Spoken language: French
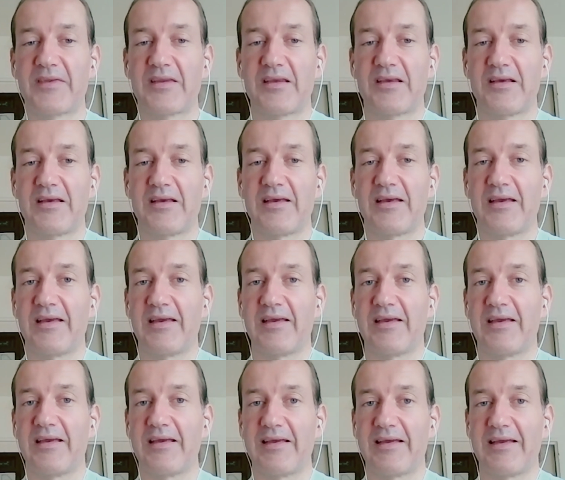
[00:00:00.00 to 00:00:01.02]
Ça.
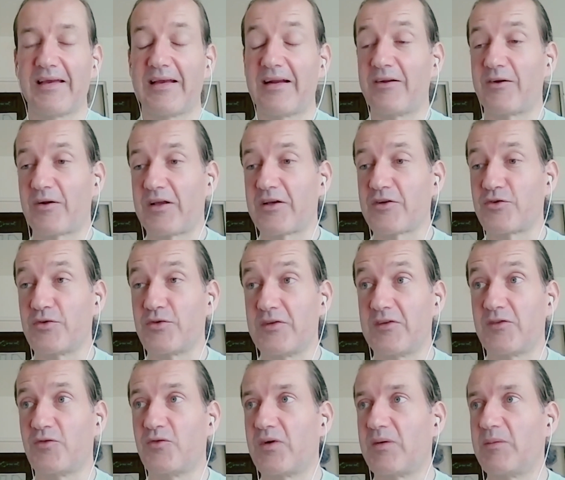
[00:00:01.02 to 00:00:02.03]
Et, alors là, je dis
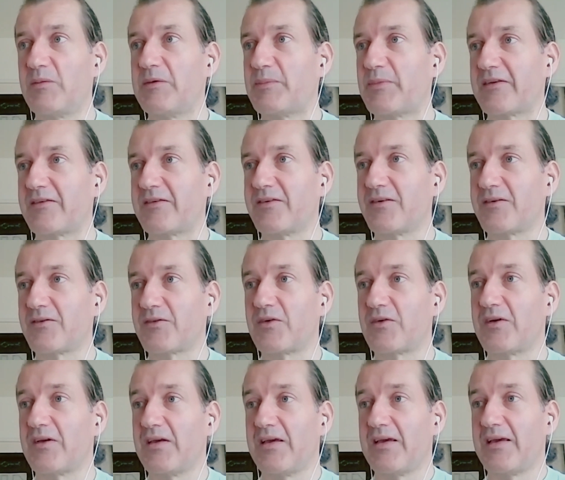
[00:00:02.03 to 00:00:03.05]
souvent à mes patients
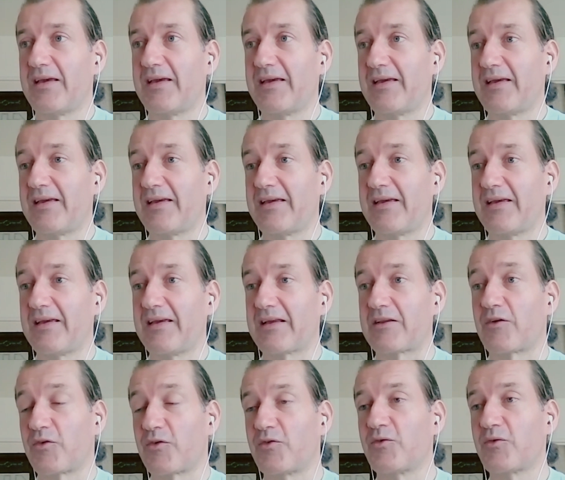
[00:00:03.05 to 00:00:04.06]
et
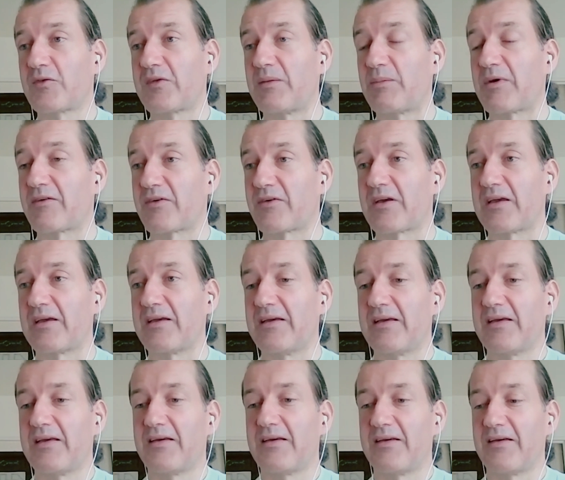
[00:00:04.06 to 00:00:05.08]
attention, c'est pas vrai.
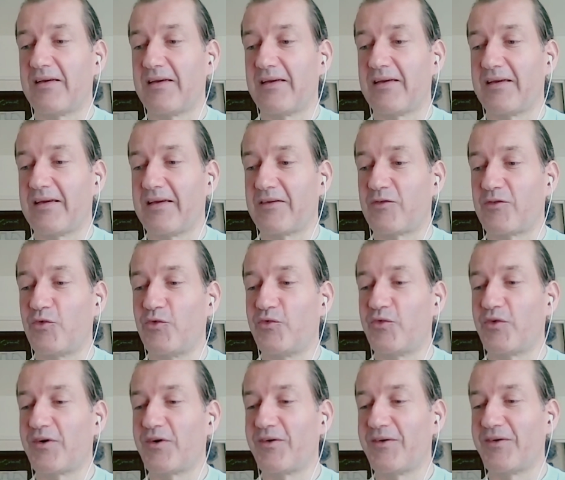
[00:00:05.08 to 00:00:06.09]
Et,
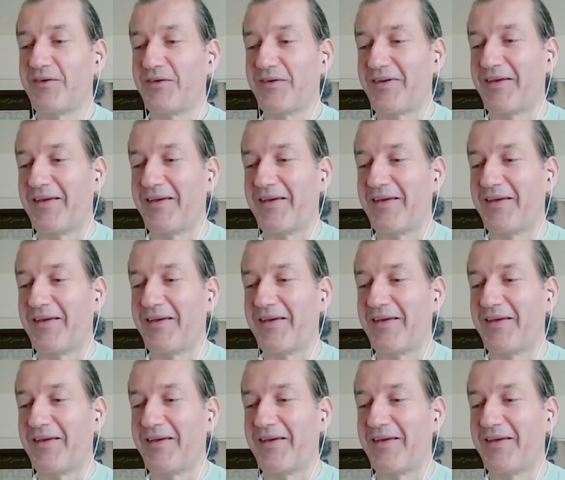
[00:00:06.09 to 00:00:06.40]
souvent, euh,